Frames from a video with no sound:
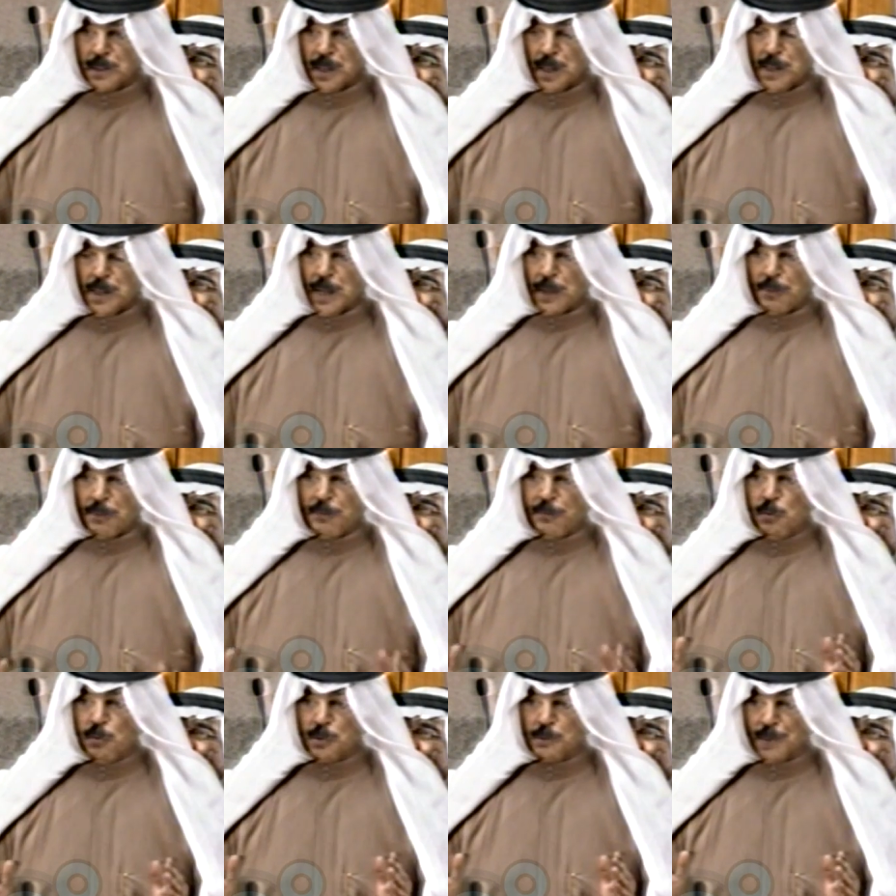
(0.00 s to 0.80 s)

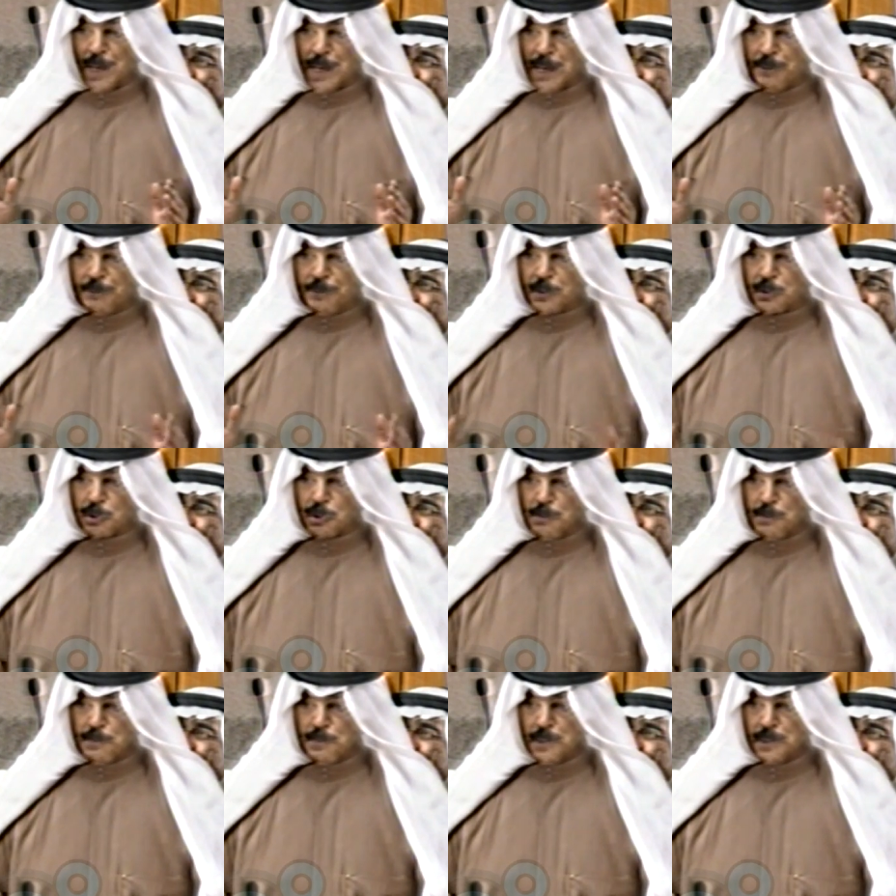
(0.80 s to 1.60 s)
يقذفون
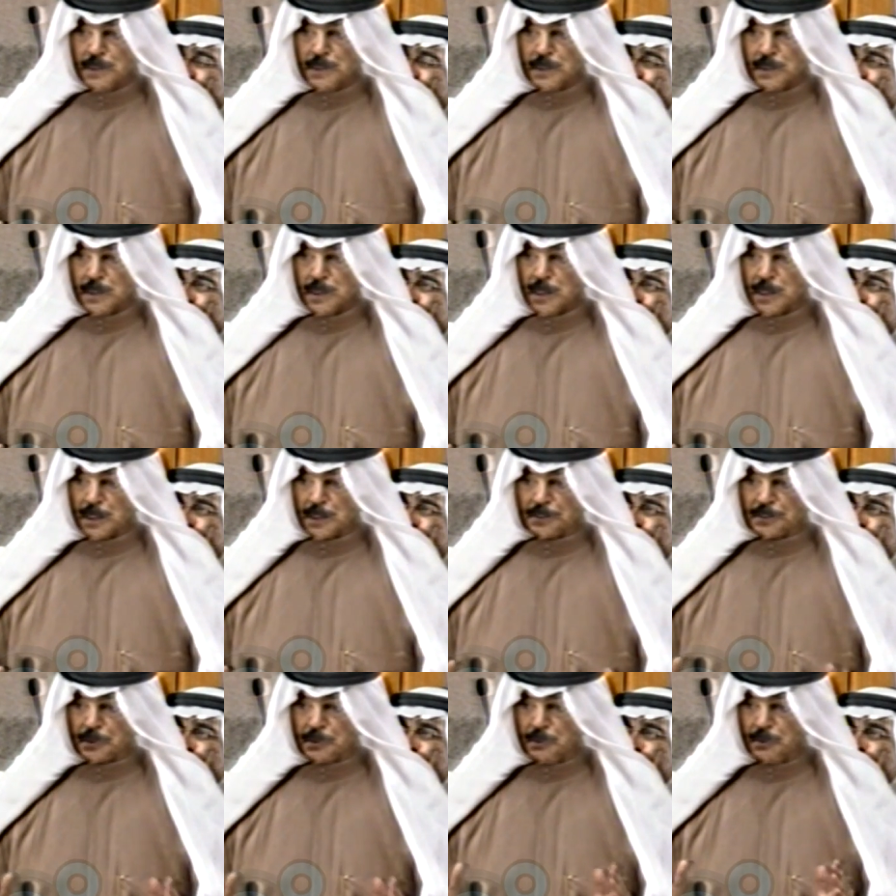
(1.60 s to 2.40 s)
مخافركم
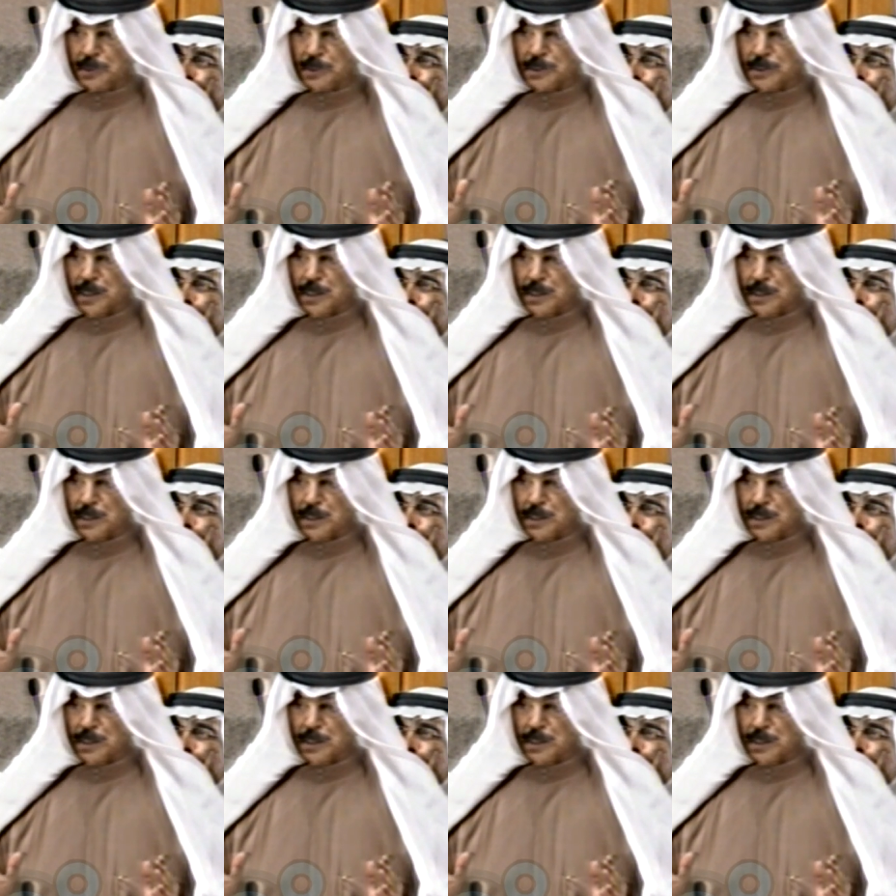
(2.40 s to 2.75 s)
يكسرون